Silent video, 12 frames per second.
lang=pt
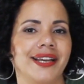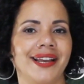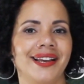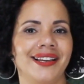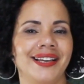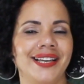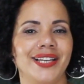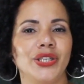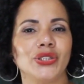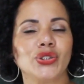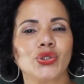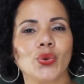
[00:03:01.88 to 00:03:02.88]
né?
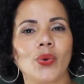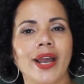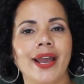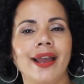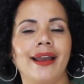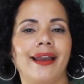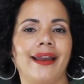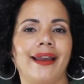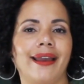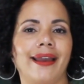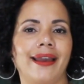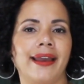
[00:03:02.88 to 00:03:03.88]
Isso é, é,
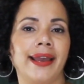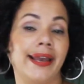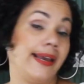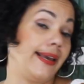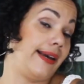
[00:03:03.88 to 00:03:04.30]
é,